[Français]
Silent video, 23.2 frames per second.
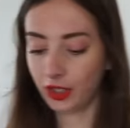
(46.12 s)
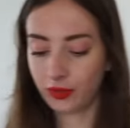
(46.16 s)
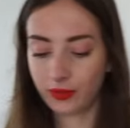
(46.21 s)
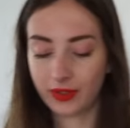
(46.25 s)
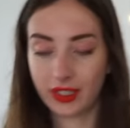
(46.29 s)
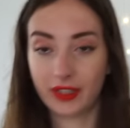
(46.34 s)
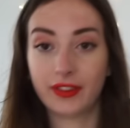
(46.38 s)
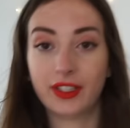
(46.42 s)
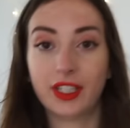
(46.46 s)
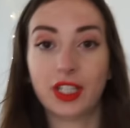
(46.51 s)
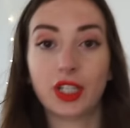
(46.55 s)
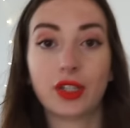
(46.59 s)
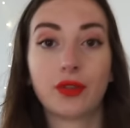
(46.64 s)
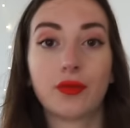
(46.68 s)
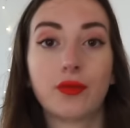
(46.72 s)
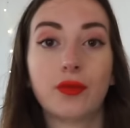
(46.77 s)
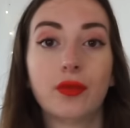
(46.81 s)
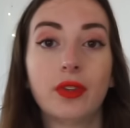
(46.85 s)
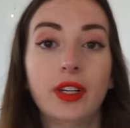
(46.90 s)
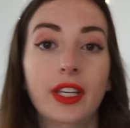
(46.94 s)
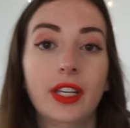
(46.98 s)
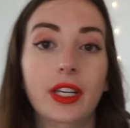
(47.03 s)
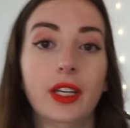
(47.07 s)
je vous avais dit que je
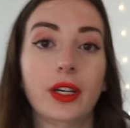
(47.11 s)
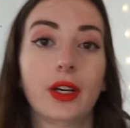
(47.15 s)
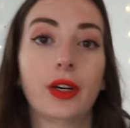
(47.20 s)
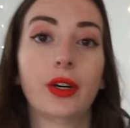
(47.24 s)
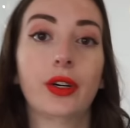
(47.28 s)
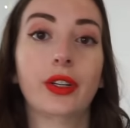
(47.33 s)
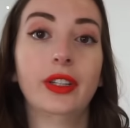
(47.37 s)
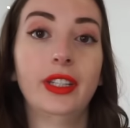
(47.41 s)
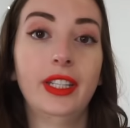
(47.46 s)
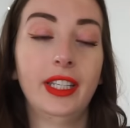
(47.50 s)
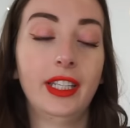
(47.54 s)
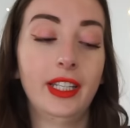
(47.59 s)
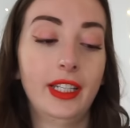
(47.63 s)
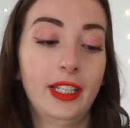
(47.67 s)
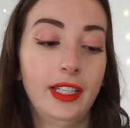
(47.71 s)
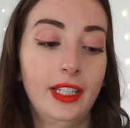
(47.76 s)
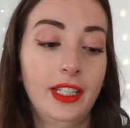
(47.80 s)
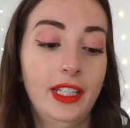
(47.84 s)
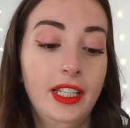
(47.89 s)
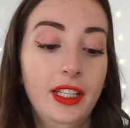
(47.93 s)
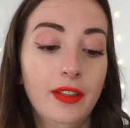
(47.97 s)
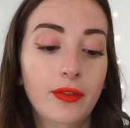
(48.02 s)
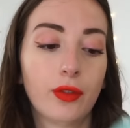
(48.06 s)
voulais euh,
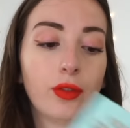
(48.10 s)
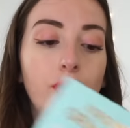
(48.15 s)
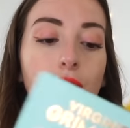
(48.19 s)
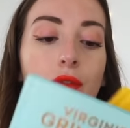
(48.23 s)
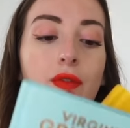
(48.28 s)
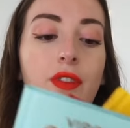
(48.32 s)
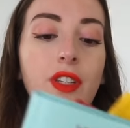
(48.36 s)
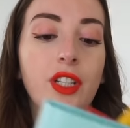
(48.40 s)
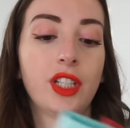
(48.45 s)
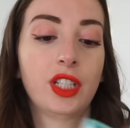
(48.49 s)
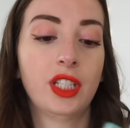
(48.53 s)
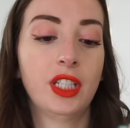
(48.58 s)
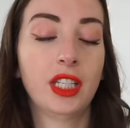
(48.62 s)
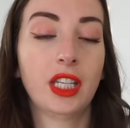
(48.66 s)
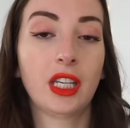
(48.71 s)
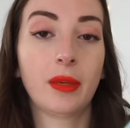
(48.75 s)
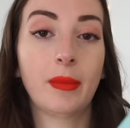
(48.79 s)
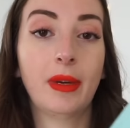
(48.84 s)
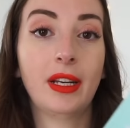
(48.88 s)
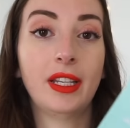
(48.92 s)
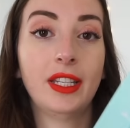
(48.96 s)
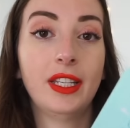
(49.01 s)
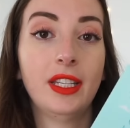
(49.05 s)
des livres de Virginie
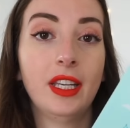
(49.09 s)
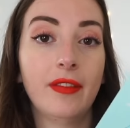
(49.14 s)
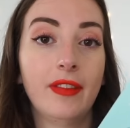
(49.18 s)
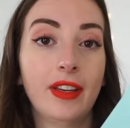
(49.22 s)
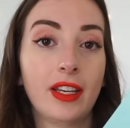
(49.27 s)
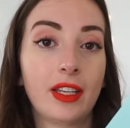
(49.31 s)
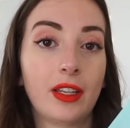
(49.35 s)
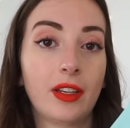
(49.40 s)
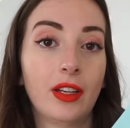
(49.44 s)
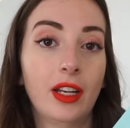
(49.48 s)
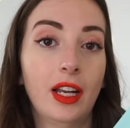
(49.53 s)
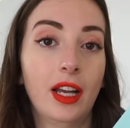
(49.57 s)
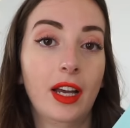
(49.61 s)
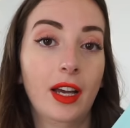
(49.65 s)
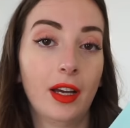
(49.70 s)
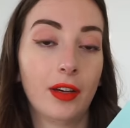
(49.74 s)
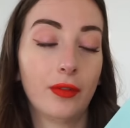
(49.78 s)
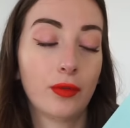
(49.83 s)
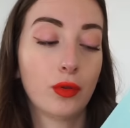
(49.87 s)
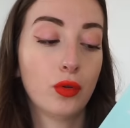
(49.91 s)
Grimaldi avec la